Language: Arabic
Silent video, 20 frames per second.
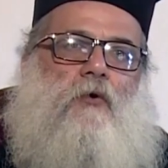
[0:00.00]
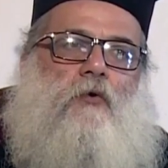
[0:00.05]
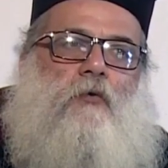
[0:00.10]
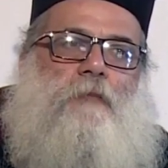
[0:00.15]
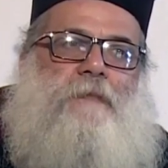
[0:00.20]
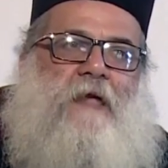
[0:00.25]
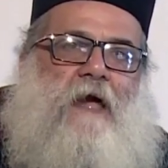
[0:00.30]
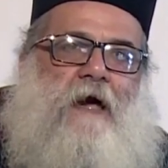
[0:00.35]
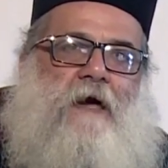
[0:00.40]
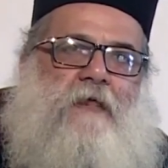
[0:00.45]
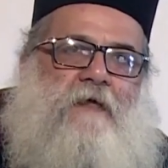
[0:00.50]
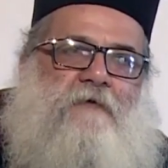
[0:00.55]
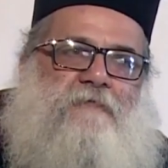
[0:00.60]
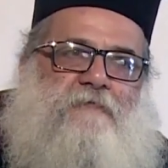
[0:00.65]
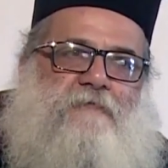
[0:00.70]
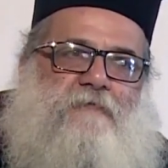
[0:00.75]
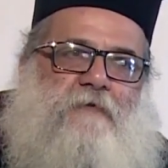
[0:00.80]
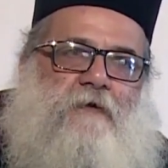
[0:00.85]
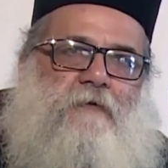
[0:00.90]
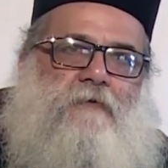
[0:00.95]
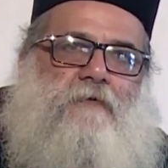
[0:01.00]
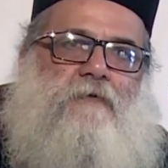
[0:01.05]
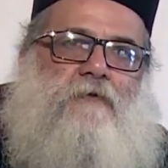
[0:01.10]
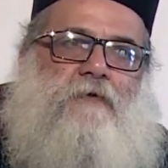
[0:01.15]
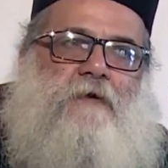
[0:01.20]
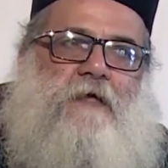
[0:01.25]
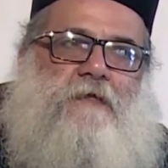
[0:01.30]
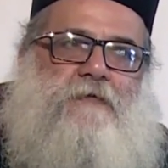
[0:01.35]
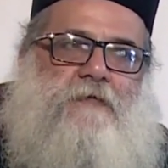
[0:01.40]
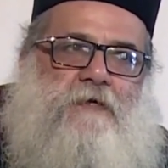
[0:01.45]
وبيعرف
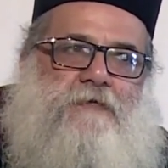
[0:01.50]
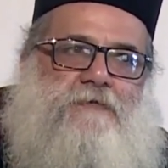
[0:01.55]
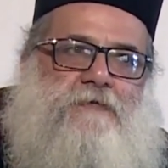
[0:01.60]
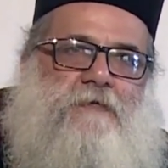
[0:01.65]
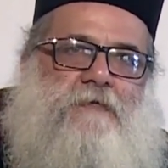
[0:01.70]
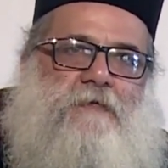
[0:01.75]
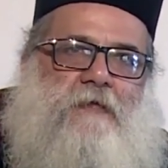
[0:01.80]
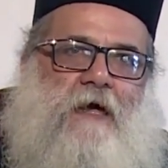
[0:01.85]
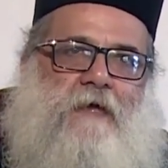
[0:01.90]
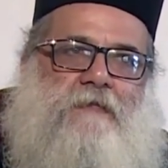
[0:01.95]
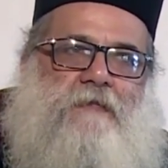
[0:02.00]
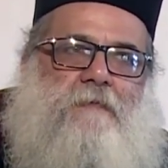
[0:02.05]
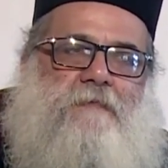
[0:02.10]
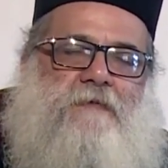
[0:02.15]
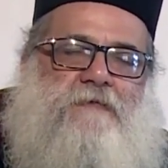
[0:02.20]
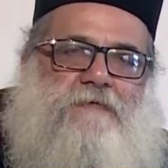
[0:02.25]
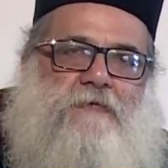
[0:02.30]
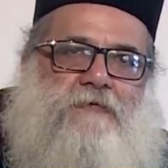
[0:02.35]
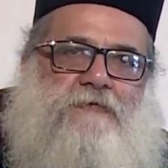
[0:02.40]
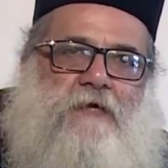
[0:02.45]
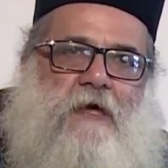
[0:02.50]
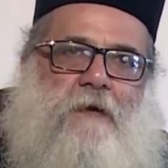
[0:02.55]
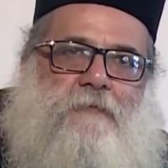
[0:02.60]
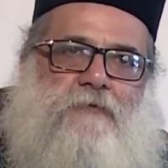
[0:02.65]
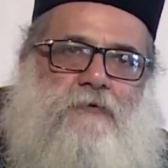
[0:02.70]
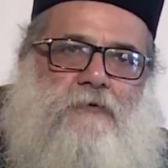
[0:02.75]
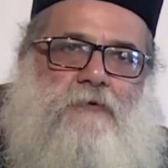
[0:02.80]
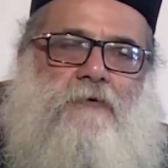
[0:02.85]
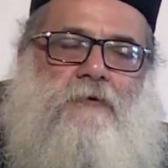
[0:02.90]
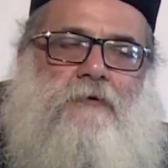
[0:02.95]
أنه نتيجة عدم
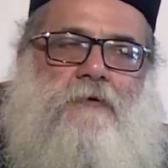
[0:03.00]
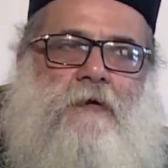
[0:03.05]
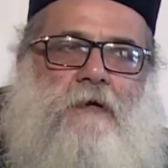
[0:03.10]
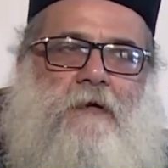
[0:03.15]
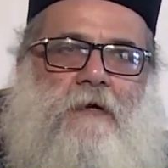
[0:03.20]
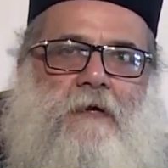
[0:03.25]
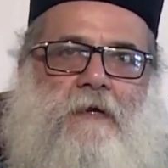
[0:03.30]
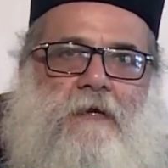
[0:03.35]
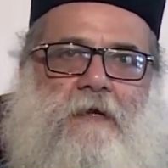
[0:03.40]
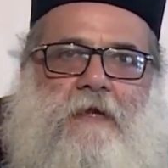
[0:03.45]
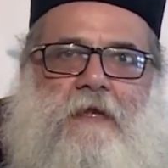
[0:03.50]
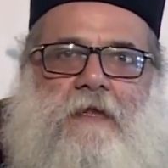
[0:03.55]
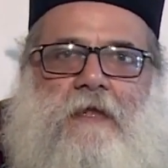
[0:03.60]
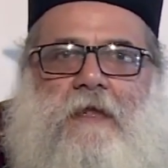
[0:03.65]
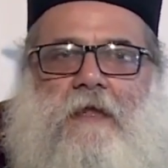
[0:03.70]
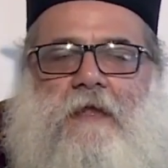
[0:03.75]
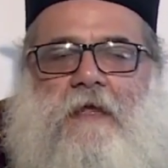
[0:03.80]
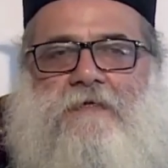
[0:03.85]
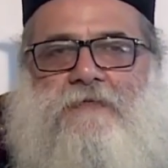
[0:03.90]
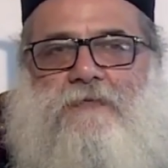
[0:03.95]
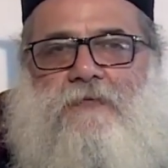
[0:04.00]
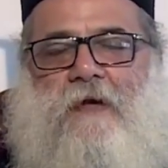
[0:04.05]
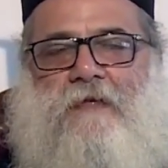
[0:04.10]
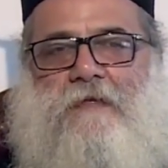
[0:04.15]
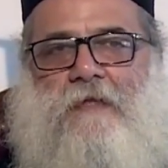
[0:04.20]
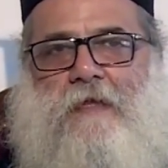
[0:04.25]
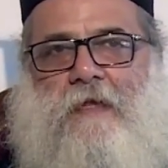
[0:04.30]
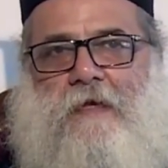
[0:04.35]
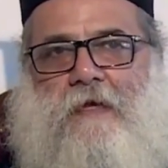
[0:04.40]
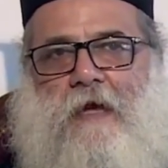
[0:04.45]
استجابته
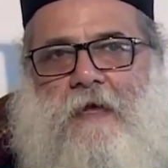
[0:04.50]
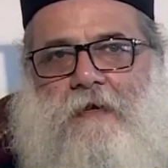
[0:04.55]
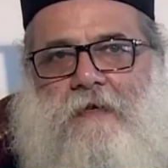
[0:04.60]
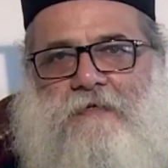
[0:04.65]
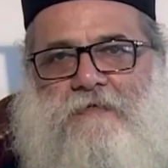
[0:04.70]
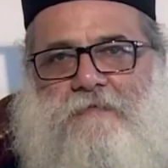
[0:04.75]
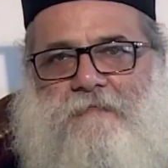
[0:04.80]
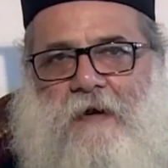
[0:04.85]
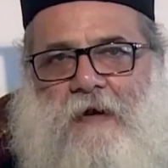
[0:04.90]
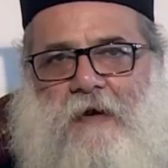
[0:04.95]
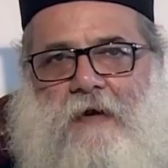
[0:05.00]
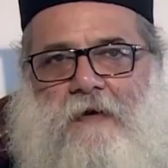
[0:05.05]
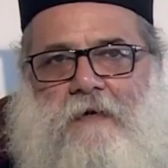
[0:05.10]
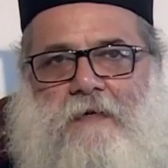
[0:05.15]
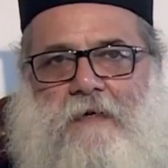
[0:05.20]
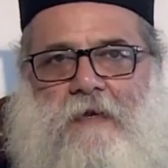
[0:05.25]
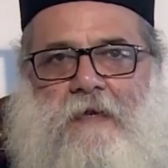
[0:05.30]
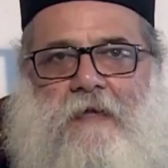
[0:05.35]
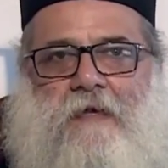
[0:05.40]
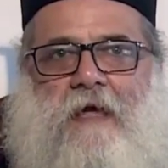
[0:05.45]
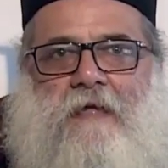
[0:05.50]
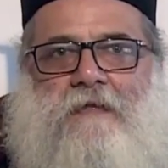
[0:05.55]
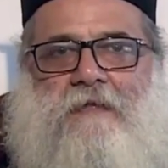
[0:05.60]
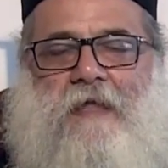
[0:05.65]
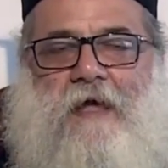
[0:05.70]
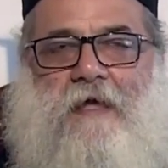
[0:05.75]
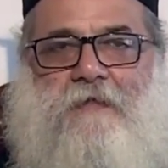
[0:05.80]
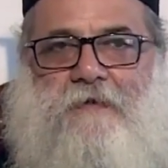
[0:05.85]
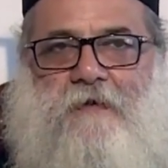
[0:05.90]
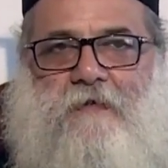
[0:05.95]
للأصوات اللي كان يسمعها يلي كانت
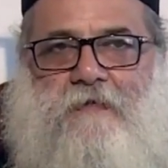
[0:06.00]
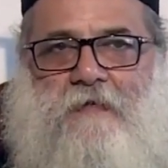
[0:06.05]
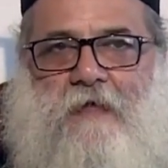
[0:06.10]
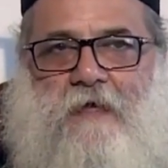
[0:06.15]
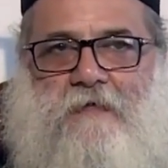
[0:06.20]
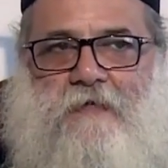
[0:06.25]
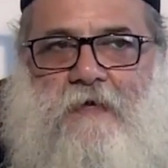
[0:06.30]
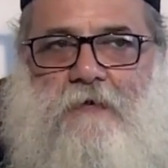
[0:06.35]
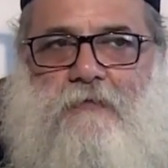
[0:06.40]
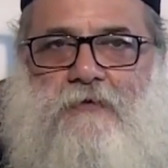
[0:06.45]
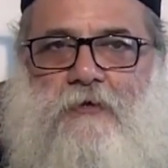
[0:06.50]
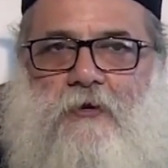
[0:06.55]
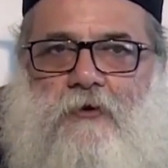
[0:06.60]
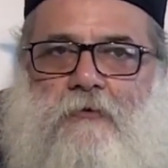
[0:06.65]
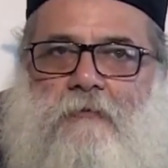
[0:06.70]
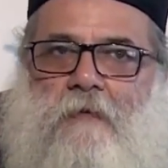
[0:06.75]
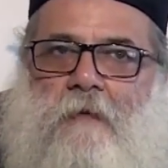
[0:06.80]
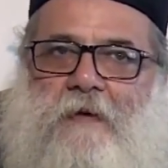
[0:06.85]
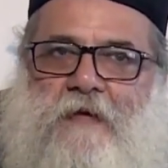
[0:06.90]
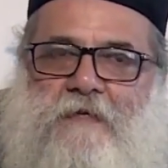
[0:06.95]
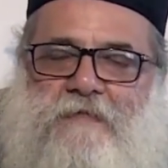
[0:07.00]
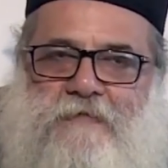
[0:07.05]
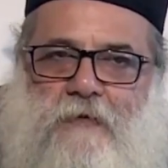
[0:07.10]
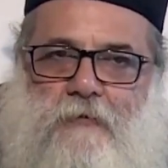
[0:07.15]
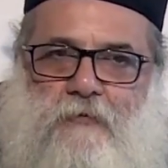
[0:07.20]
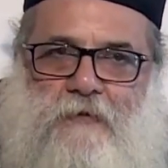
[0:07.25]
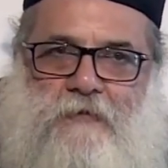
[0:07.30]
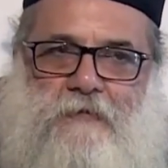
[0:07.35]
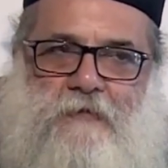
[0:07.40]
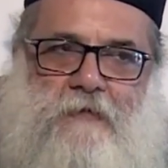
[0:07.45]
العذره تناديه وتقول له ما بقى
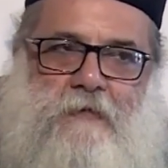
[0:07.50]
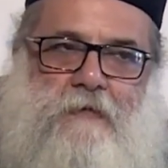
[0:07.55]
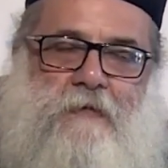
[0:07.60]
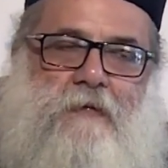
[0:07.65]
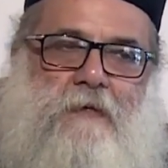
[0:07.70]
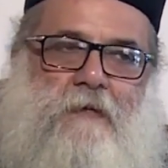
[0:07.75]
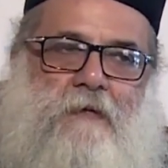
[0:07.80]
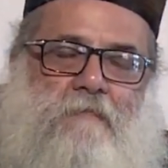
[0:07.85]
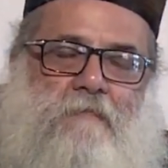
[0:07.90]
تسودني